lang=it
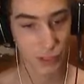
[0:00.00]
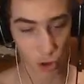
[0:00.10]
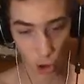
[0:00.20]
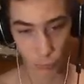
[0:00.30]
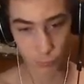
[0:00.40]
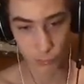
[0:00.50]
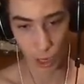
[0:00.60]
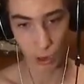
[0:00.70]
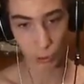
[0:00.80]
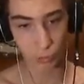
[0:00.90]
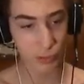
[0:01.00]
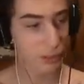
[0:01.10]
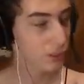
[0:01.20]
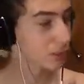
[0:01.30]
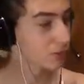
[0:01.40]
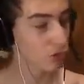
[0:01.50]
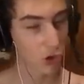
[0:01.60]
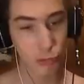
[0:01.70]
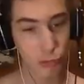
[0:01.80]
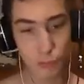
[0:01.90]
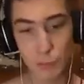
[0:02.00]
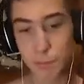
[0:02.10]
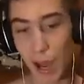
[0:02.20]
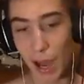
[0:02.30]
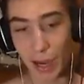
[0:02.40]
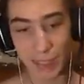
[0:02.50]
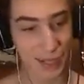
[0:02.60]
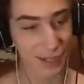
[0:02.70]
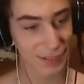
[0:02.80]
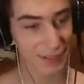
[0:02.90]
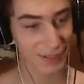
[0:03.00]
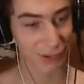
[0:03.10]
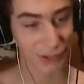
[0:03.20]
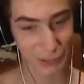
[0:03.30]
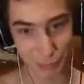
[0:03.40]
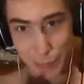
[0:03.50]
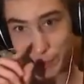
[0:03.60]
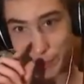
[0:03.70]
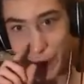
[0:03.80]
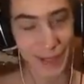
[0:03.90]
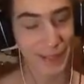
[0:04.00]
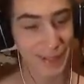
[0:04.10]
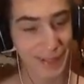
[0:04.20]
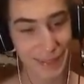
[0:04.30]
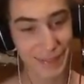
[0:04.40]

Calm down! Don't be panic! Don't be panic!